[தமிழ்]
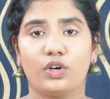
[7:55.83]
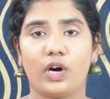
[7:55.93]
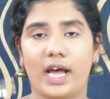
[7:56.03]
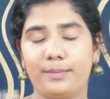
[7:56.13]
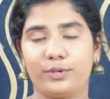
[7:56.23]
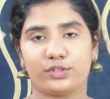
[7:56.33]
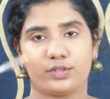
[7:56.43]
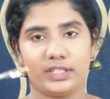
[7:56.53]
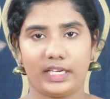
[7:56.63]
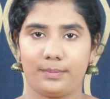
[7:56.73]
ஸோ
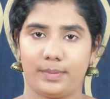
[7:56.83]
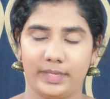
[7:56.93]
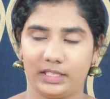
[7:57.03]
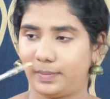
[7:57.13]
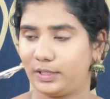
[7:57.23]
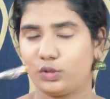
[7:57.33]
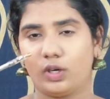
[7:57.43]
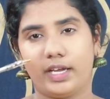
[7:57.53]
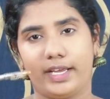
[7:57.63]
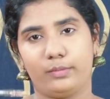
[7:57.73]
ஐப்ரோஸ்க்கு வந்து நான் எப்பவுமே இந்த பத்து
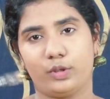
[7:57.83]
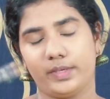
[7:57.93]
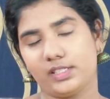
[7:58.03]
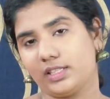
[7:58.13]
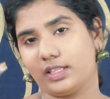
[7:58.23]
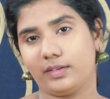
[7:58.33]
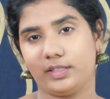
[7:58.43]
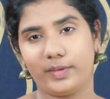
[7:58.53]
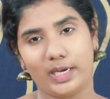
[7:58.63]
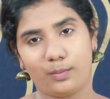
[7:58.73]
ரூபா ஐப்ரோ பென்சில் தான்
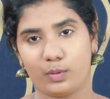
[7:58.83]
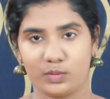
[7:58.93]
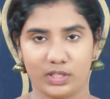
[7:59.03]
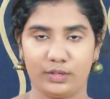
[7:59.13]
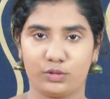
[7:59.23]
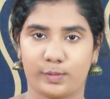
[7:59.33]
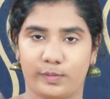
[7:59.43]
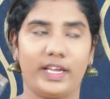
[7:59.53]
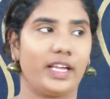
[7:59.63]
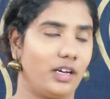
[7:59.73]
வந்து வெளில தான் யூஸ்
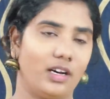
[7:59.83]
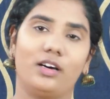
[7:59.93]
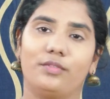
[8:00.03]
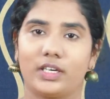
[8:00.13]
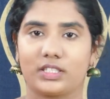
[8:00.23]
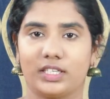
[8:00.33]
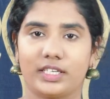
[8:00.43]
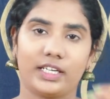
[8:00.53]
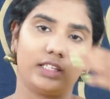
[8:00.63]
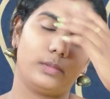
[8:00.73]
பண்ணுவேன் எங்கன்னா
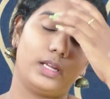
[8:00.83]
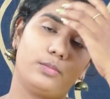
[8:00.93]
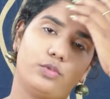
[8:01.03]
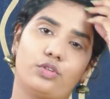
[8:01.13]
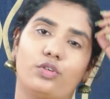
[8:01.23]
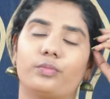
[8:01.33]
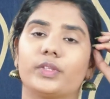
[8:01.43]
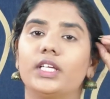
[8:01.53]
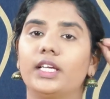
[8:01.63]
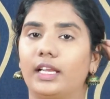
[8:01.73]
ஃபங்க்ஷனுக்கு அந்த மாதிரி போகணும்
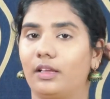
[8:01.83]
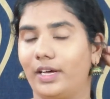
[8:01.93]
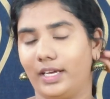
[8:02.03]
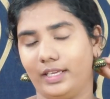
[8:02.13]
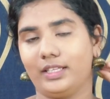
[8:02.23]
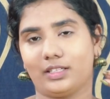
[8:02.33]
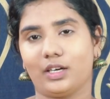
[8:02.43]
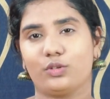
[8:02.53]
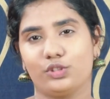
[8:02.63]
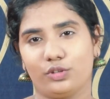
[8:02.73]
இல்லை
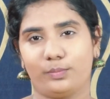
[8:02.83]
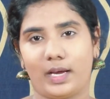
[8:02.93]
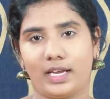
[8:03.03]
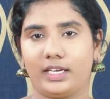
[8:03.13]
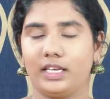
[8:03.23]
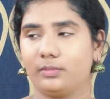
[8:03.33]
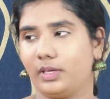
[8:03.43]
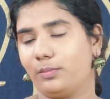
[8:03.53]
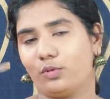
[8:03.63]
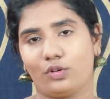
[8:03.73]
எதுக்குனா கொஞ்சம் பார்ட்டி அந்த
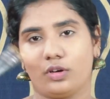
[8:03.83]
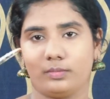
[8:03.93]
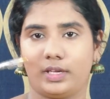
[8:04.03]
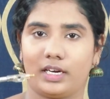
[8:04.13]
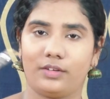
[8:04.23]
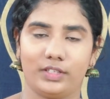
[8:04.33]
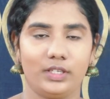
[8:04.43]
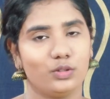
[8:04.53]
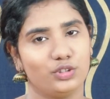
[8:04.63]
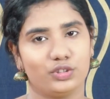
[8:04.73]
மாதிரி போகணும் அந்த மாதிரினா
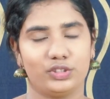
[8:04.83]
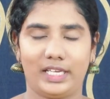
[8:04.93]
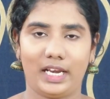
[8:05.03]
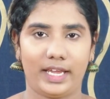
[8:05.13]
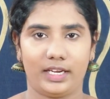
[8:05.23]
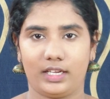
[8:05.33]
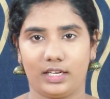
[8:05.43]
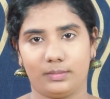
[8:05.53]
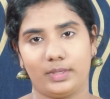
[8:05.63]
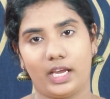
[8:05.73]
வந்து கொஞ்சம் ஜெல் லைனர்
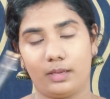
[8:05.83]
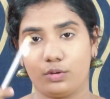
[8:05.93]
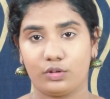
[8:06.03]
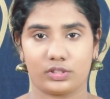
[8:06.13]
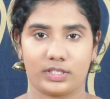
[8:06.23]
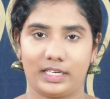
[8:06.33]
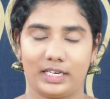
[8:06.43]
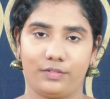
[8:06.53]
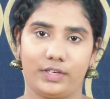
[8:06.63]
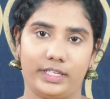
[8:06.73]
அந்த மாதிரி ஐப்ரோஸ்
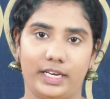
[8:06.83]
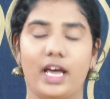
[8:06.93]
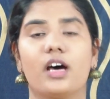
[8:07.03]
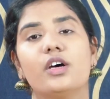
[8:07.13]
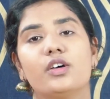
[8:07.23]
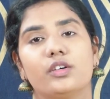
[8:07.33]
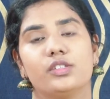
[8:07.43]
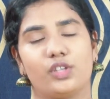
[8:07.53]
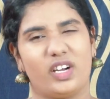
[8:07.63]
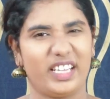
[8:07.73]
கீட்லாம் வருது இல்லையா
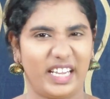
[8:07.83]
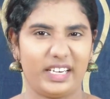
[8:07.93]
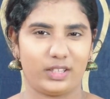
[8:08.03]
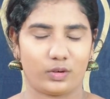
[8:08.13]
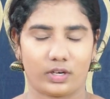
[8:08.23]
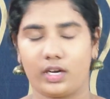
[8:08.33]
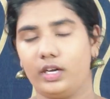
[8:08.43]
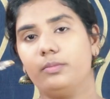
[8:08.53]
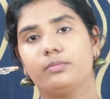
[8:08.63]
சாரி கேட்டு திறக்கிறாங்க